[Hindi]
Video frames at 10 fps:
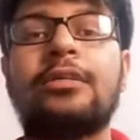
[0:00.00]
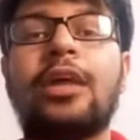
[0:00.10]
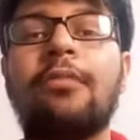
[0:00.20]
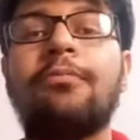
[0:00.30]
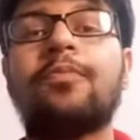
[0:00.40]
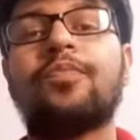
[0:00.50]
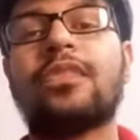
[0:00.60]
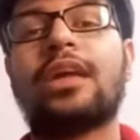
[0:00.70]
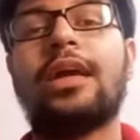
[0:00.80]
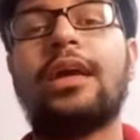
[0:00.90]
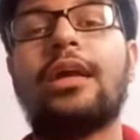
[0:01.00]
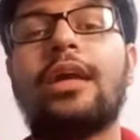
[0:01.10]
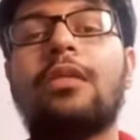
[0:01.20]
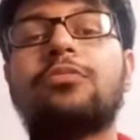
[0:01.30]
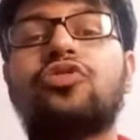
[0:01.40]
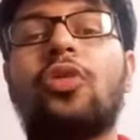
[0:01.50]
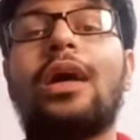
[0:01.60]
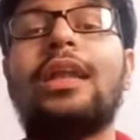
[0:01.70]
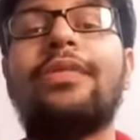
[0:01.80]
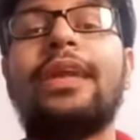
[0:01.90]
तब एक
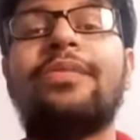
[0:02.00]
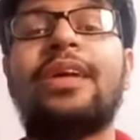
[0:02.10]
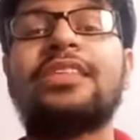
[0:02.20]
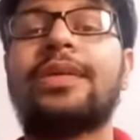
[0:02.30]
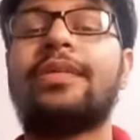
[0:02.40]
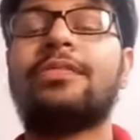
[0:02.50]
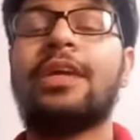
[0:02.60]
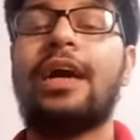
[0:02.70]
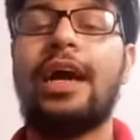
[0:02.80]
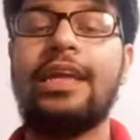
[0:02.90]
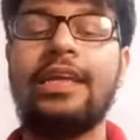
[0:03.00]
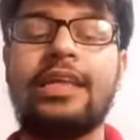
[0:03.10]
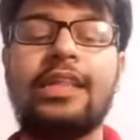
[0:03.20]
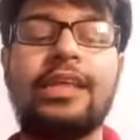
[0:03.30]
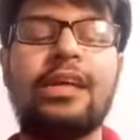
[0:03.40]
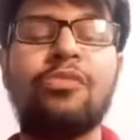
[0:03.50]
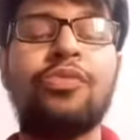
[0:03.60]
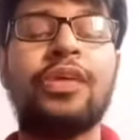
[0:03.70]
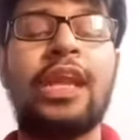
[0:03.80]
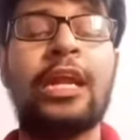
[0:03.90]
चौंकाने वाले बात समझ में आई कि ये
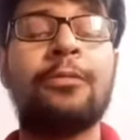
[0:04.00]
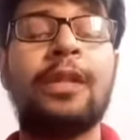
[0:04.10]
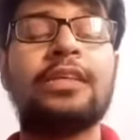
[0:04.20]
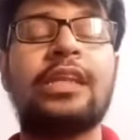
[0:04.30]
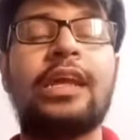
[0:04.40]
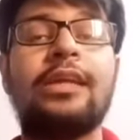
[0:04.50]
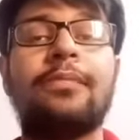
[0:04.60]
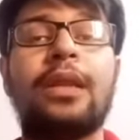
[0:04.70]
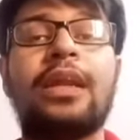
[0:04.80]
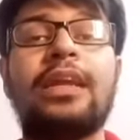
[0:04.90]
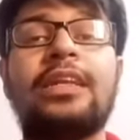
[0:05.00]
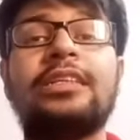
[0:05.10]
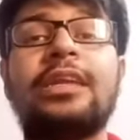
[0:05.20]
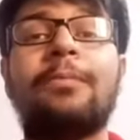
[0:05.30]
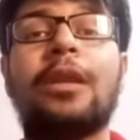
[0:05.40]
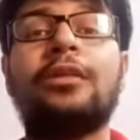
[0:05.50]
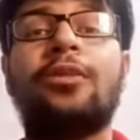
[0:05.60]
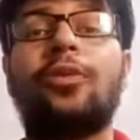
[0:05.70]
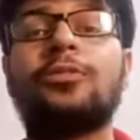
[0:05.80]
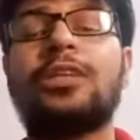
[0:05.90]
मूवी नेटफ्लिक्स नहीं बल्कि डिज्नी प्लस
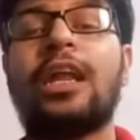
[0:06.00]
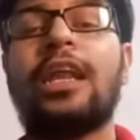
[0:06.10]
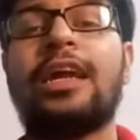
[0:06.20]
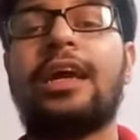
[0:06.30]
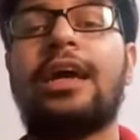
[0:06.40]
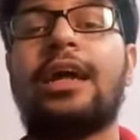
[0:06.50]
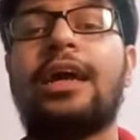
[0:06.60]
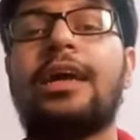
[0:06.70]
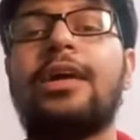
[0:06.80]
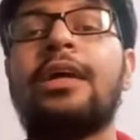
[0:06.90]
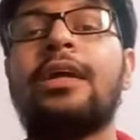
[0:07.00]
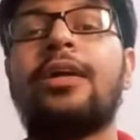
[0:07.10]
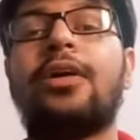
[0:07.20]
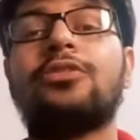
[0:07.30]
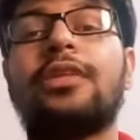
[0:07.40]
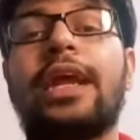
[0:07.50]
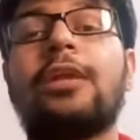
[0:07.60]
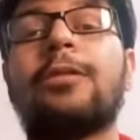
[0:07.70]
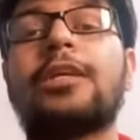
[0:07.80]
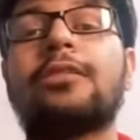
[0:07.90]
हॉटस्टार लेके आ रहा है और जो
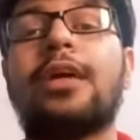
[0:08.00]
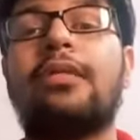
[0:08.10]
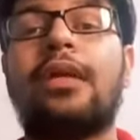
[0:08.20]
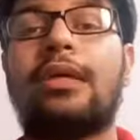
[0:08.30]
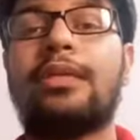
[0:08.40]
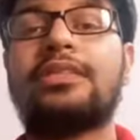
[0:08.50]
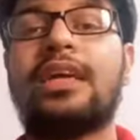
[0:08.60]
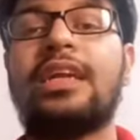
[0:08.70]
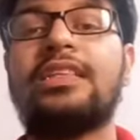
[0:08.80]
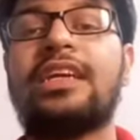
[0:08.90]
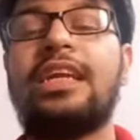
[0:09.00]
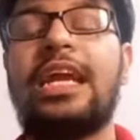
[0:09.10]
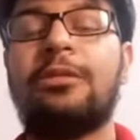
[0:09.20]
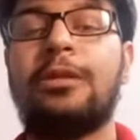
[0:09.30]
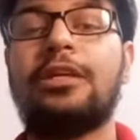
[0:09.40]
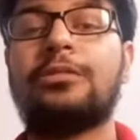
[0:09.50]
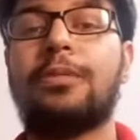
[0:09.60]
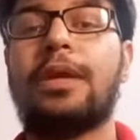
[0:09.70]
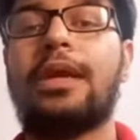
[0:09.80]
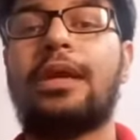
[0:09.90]
नेटफ्लिक्स के बारे में खबरें चल रही थी कि नेटफ्लिक्स
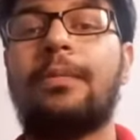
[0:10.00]
पे